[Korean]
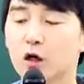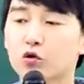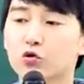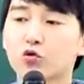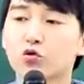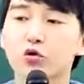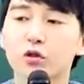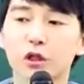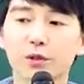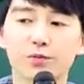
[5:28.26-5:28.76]

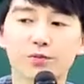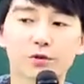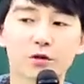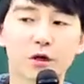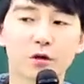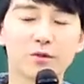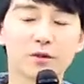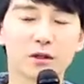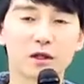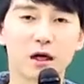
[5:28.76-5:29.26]

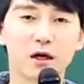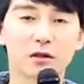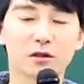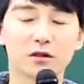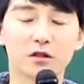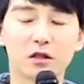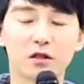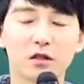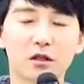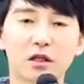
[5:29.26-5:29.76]
90점 이상
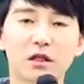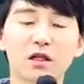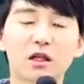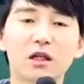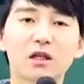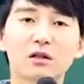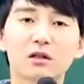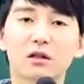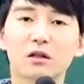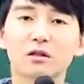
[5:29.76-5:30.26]
즉
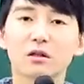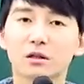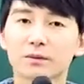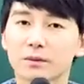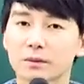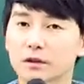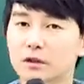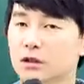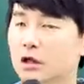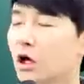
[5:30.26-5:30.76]

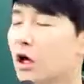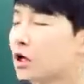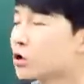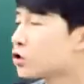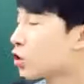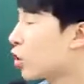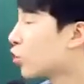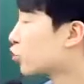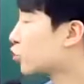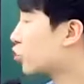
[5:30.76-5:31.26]
1등급은
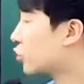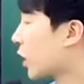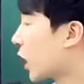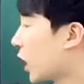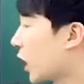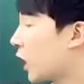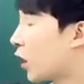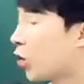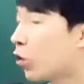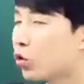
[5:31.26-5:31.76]

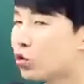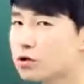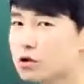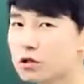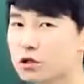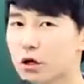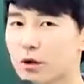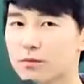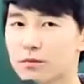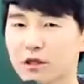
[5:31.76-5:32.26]
전국에
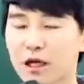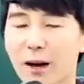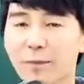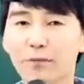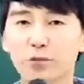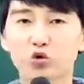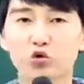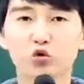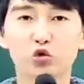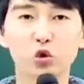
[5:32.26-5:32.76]

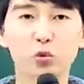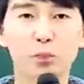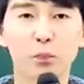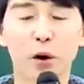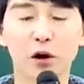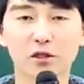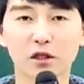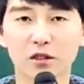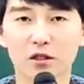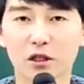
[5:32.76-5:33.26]

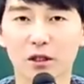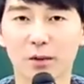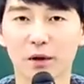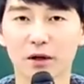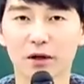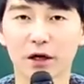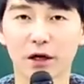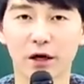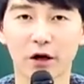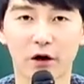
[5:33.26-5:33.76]
5.39%
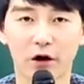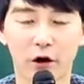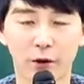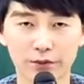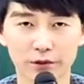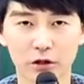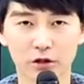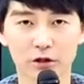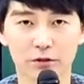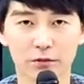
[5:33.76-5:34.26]
밖에
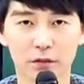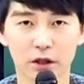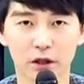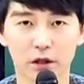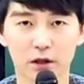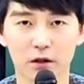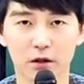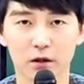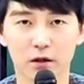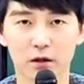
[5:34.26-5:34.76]
없었습니다.
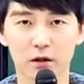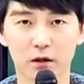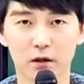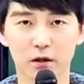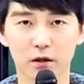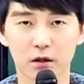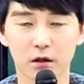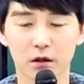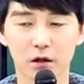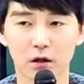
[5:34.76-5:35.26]

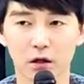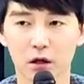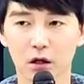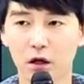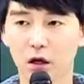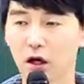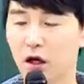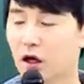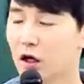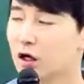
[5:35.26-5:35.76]

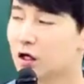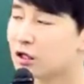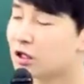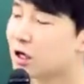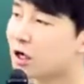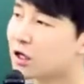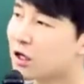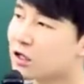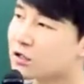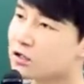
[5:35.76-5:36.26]
이
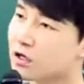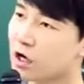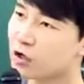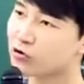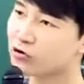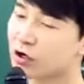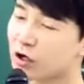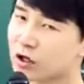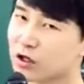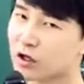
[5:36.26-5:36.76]
안에
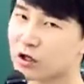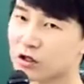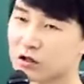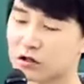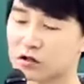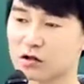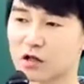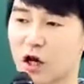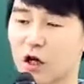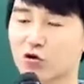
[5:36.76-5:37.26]

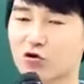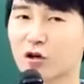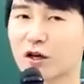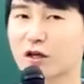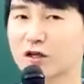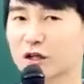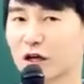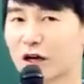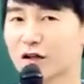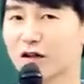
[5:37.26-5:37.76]
재수생이
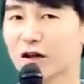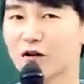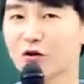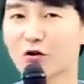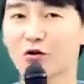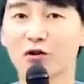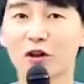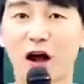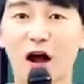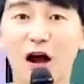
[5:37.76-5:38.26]
재수생이 잘한다는
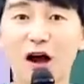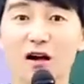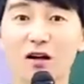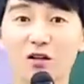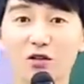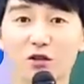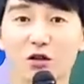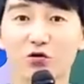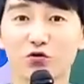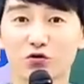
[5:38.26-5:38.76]
건 다
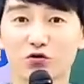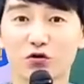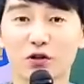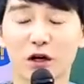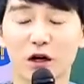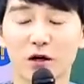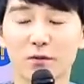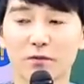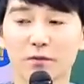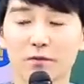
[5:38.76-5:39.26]
알죠
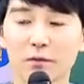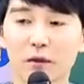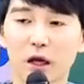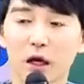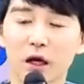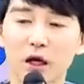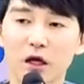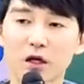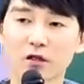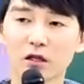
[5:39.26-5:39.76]
누구나
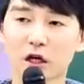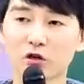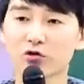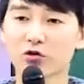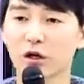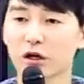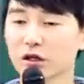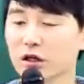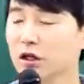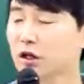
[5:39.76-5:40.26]

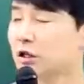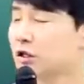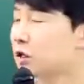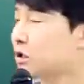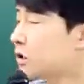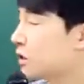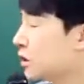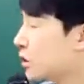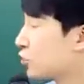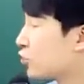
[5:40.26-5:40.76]

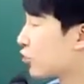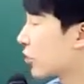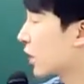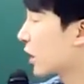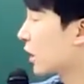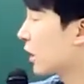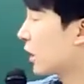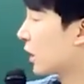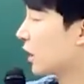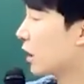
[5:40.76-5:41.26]
재수생이 이
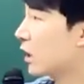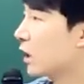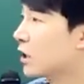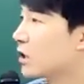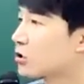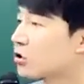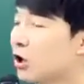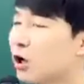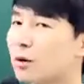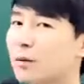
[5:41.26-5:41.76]
중에
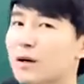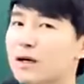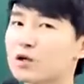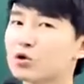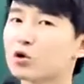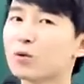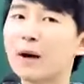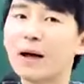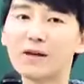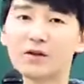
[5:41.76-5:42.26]
절반이
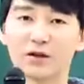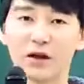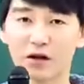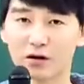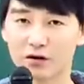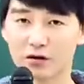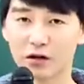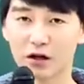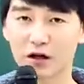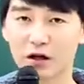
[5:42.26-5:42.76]
좀 안
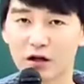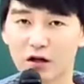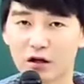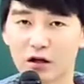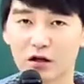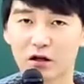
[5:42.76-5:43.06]
되는데